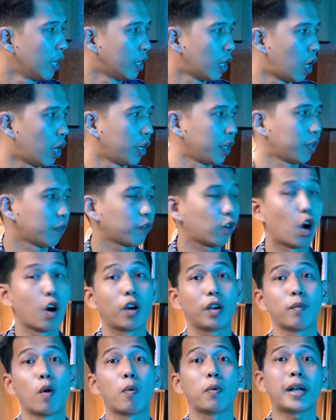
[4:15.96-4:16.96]
rồi
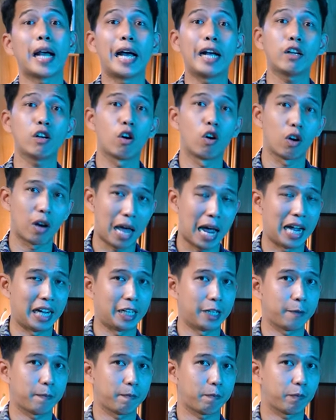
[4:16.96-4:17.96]
còn một cái còn lại
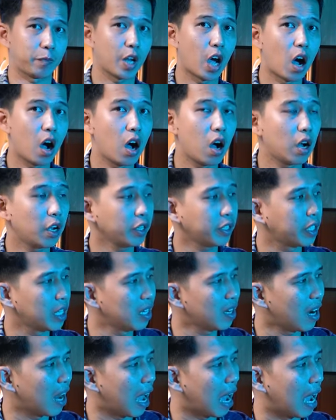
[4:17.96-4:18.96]
đó
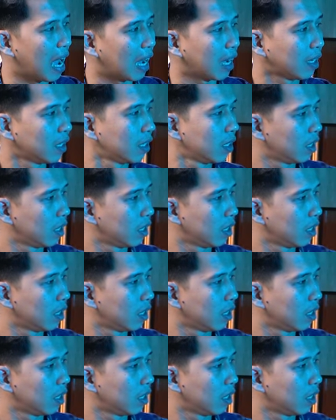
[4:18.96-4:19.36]
chính là